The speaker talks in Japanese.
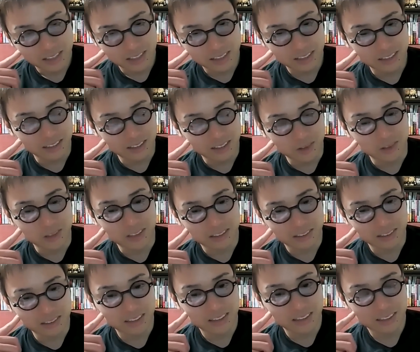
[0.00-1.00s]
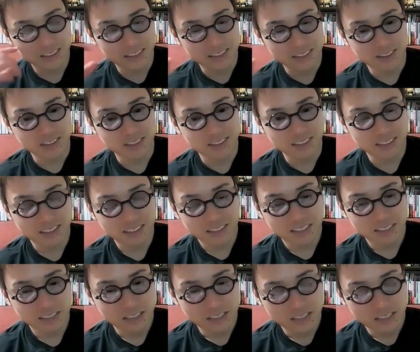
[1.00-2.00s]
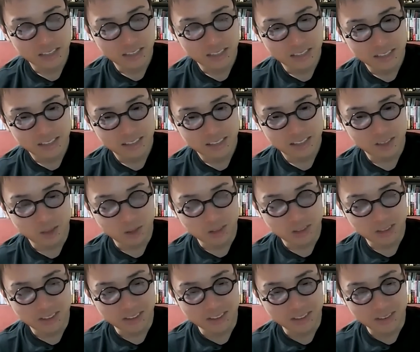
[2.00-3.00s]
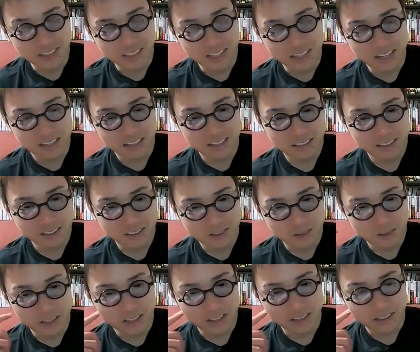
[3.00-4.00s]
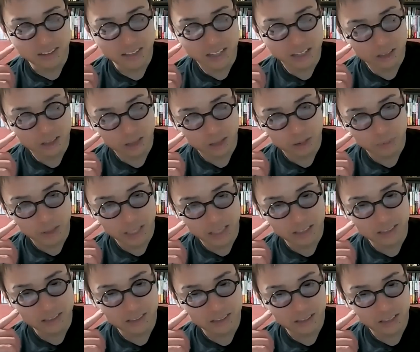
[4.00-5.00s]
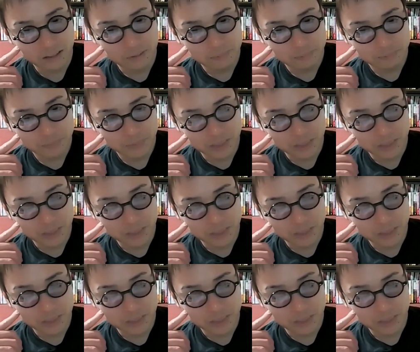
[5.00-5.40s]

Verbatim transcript: 確かにそうなんですよね。最初に横のとこに置いて、取らないと先に進めないんですよね。